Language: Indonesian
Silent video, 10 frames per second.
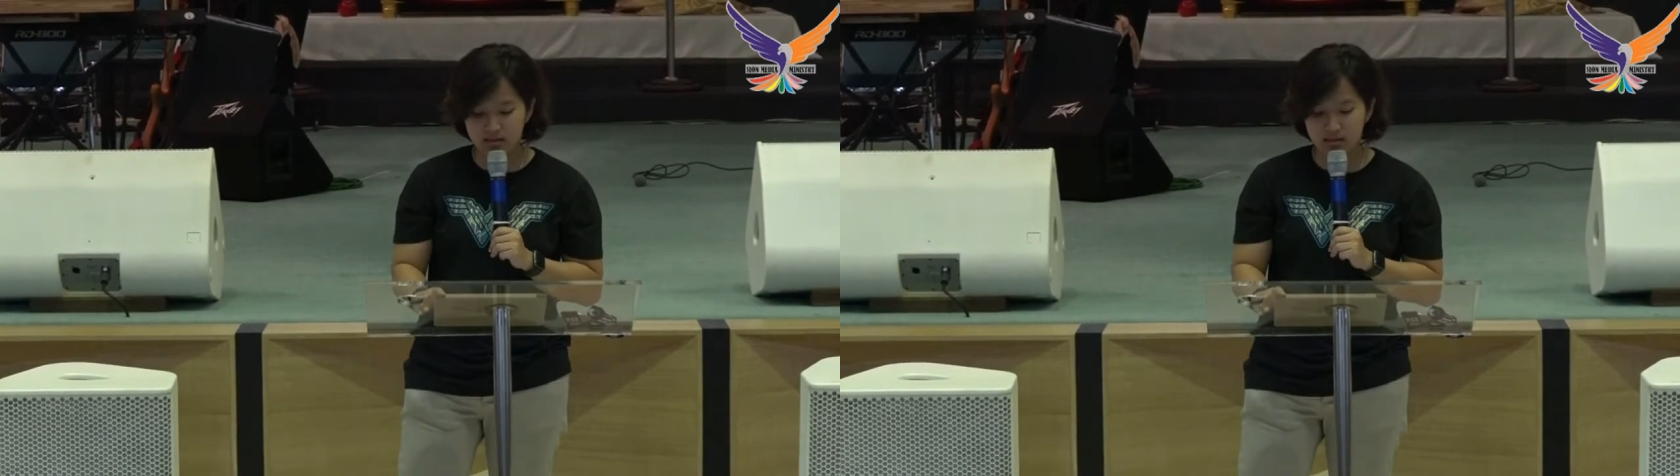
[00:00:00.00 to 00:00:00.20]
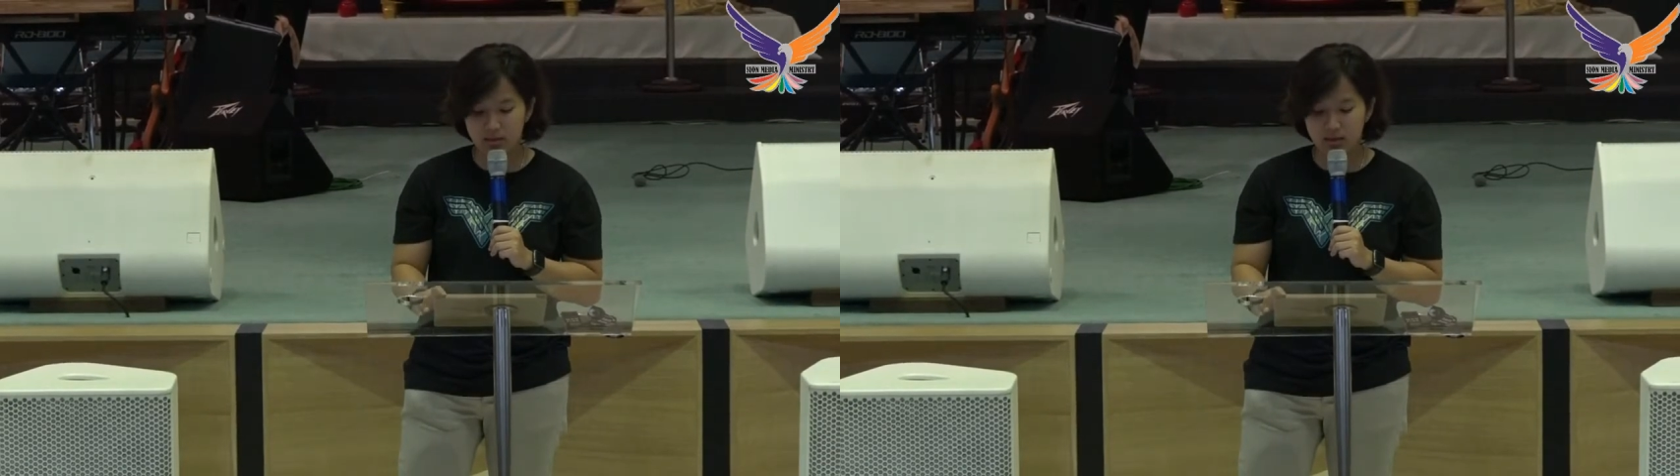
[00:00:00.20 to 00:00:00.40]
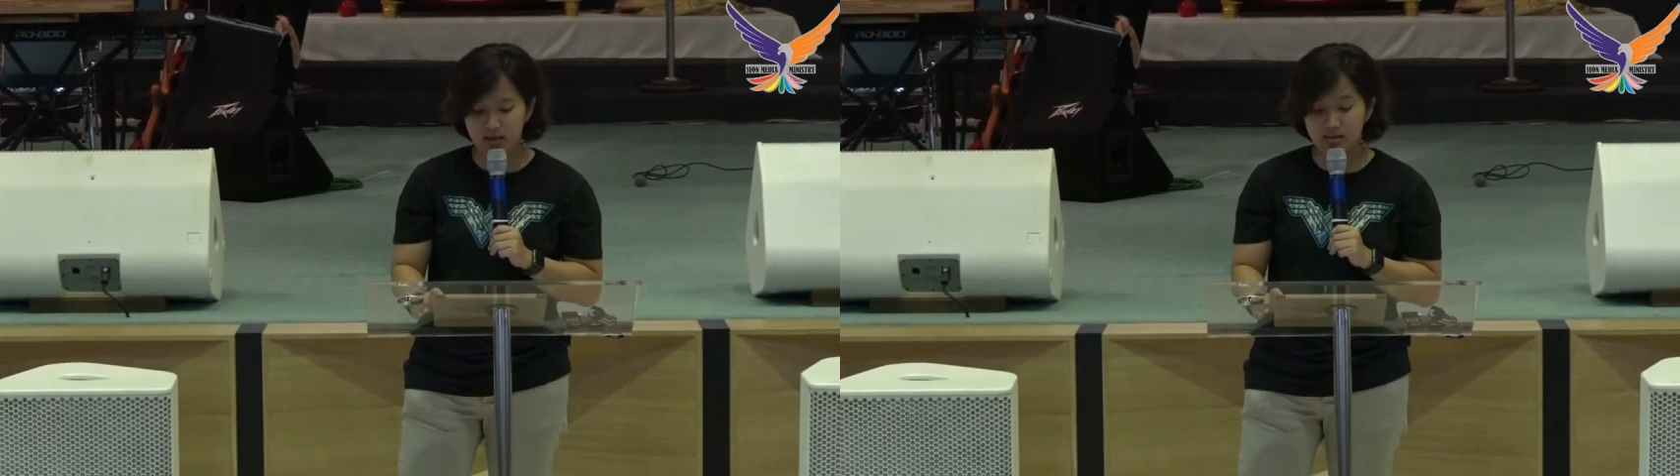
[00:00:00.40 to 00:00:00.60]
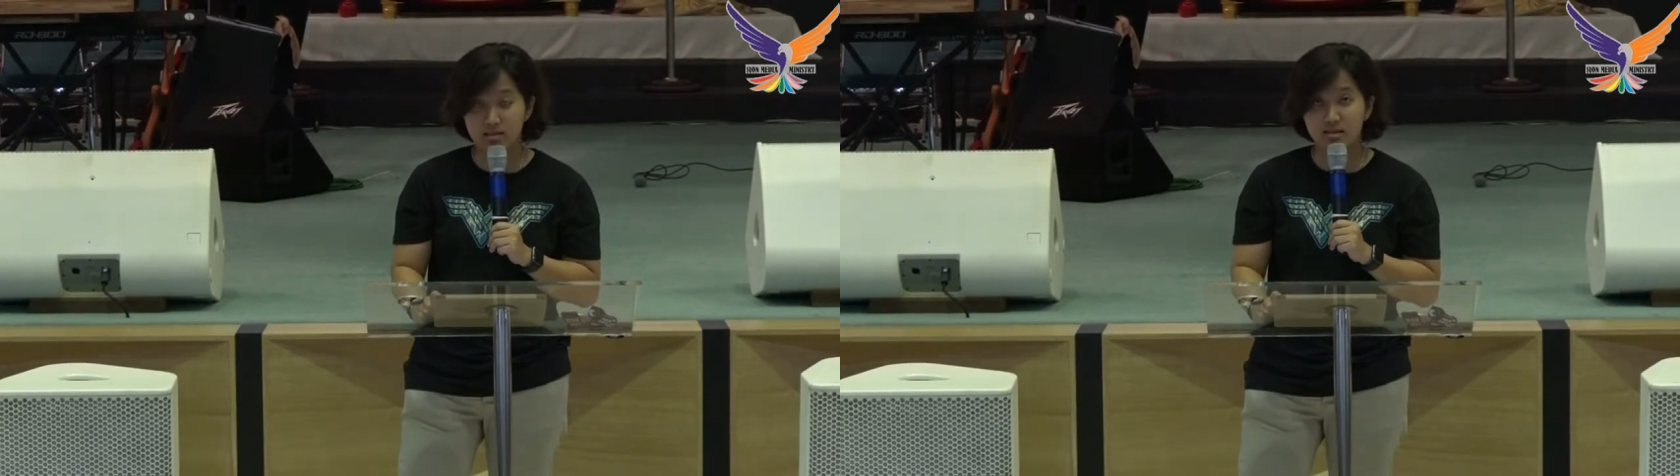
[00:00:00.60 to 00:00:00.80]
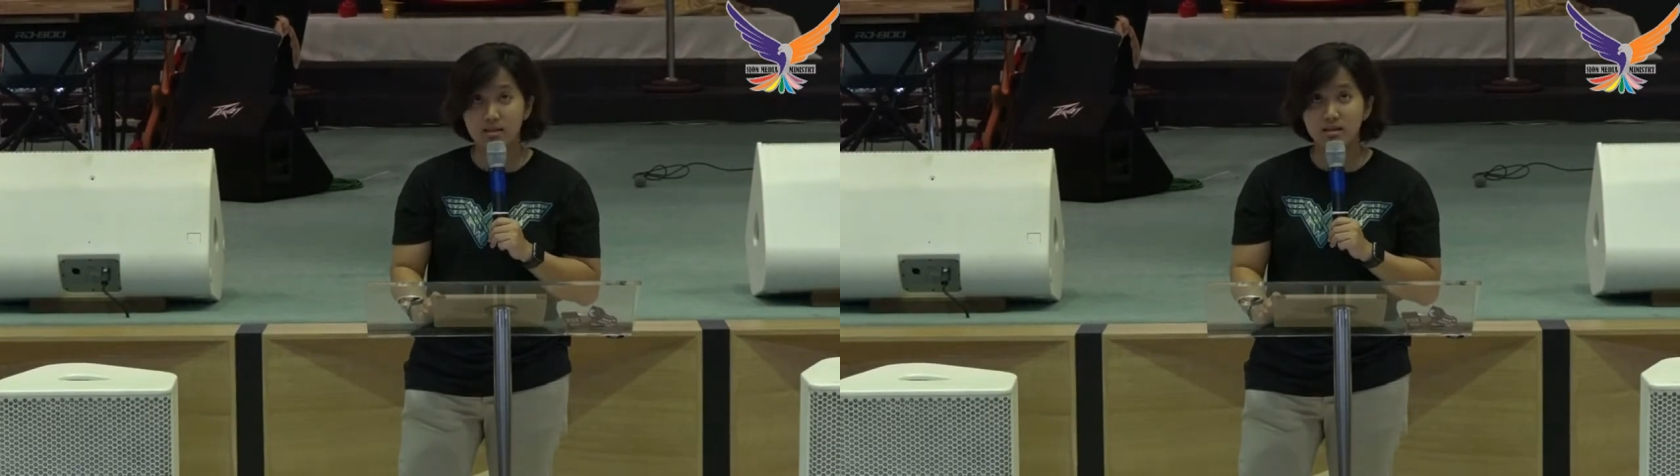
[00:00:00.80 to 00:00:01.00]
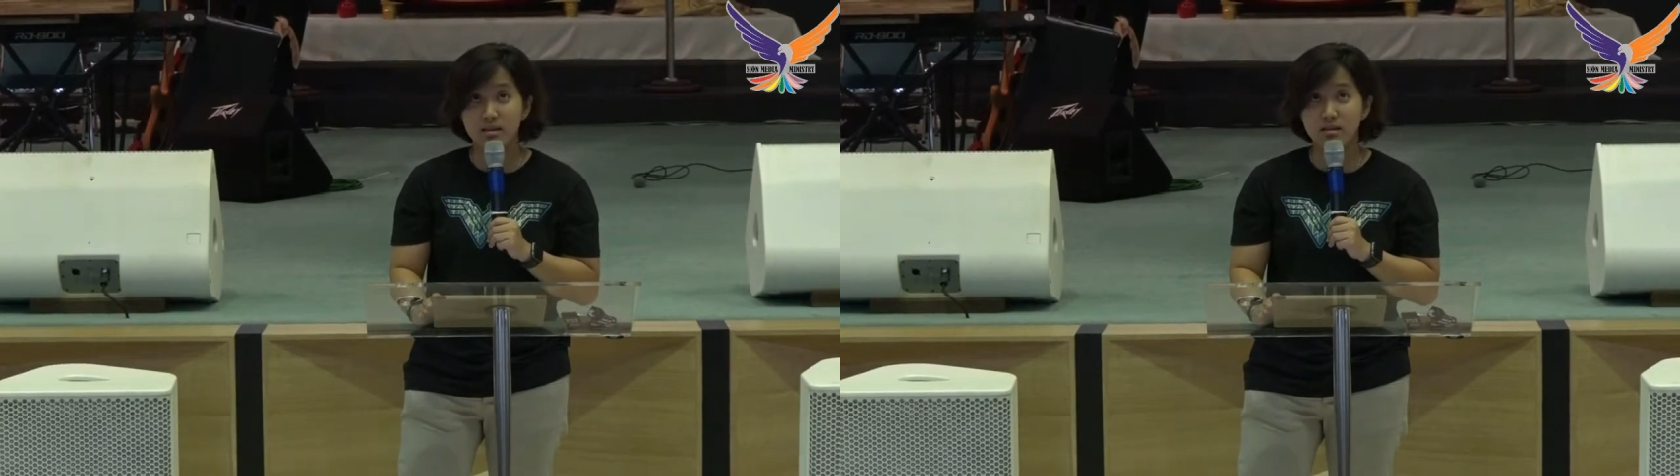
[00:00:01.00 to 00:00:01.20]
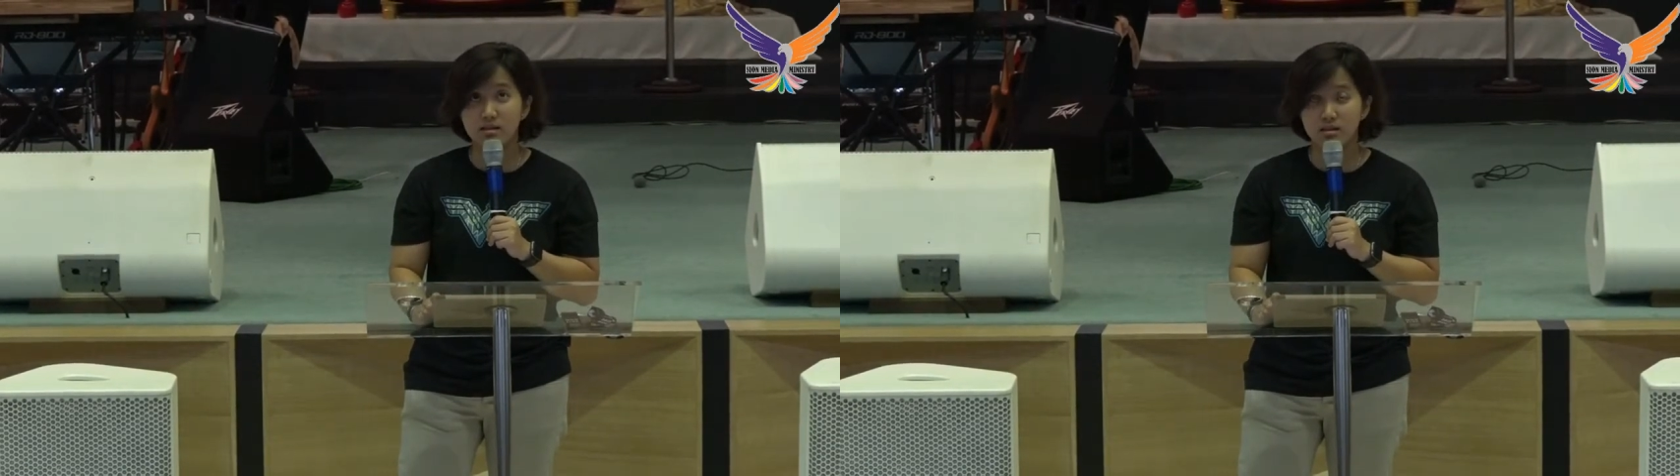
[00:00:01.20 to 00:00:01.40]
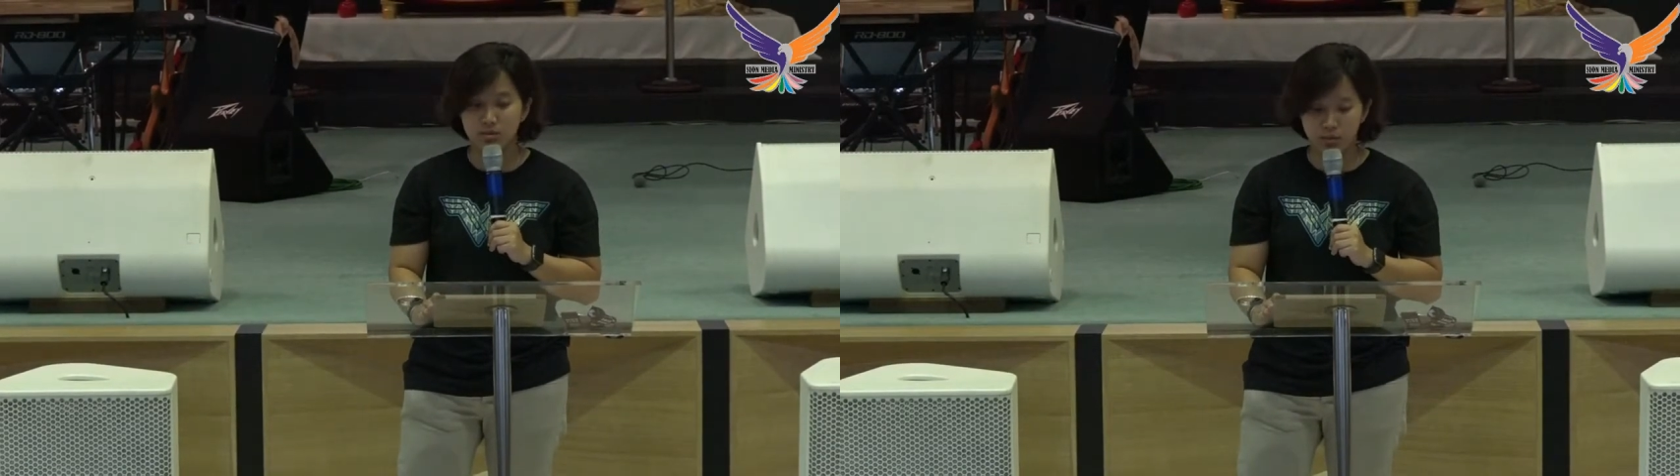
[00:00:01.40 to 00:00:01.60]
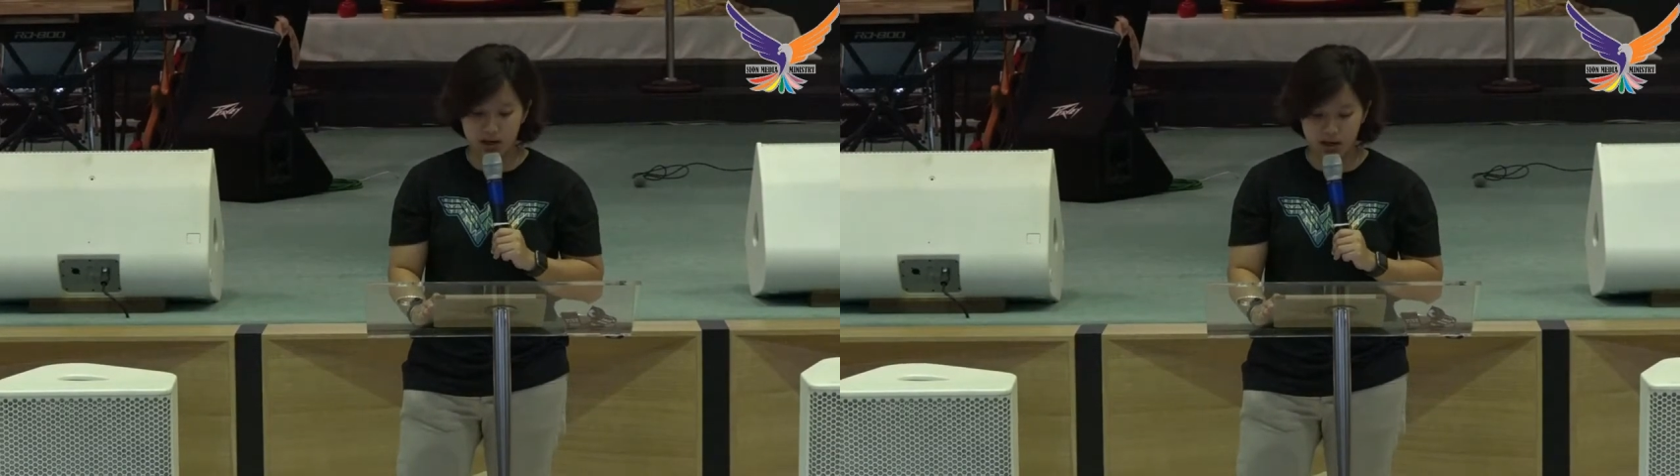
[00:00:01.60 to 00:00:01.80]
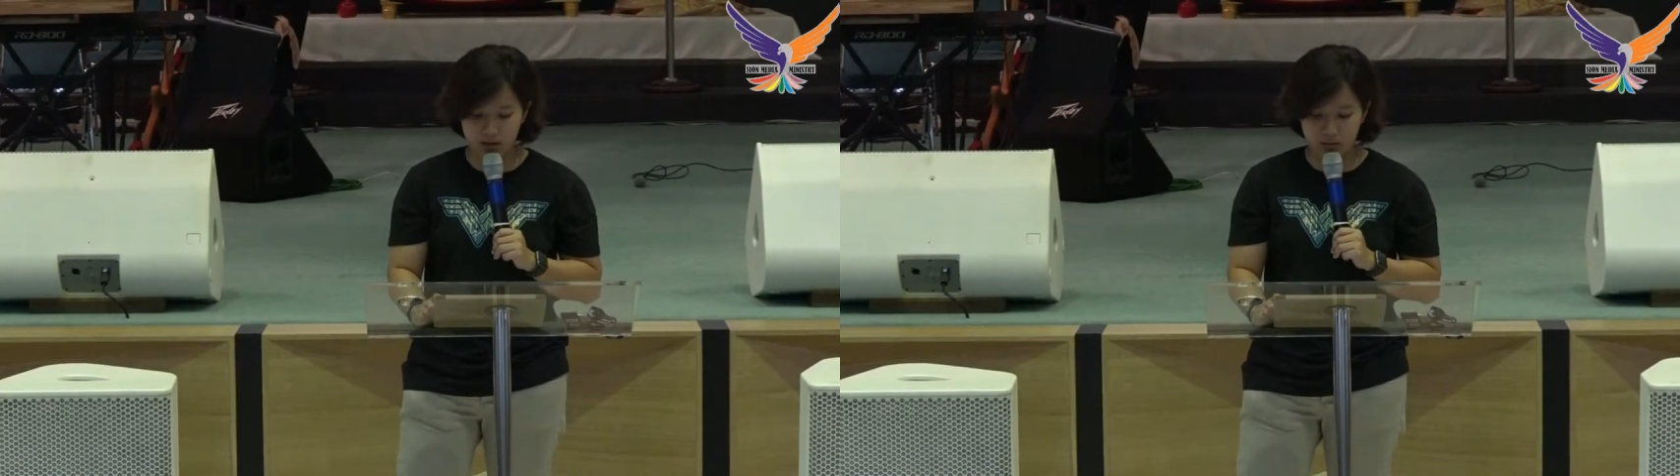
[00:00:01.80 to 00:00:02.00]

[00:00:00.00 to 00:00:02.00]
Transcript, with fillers: 11 di terjemahan